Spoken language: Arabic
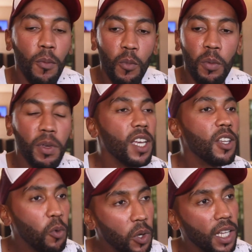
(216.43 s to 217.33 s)
المهم هي
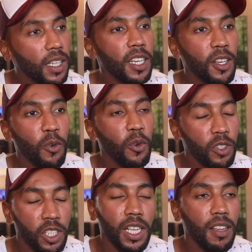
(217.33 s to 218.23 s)
هذيك ولا عطاني
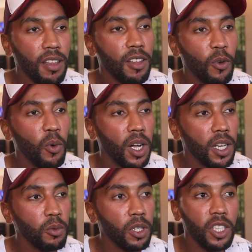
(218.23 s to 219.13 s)
شي ثلاثه
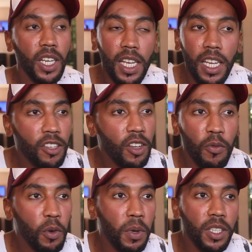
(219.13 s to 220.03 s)
الكواري وداك الشيء قال لي الا جات
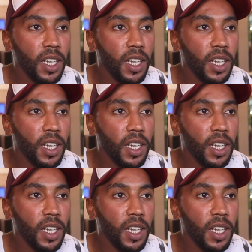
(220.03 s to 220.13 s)
في الماتش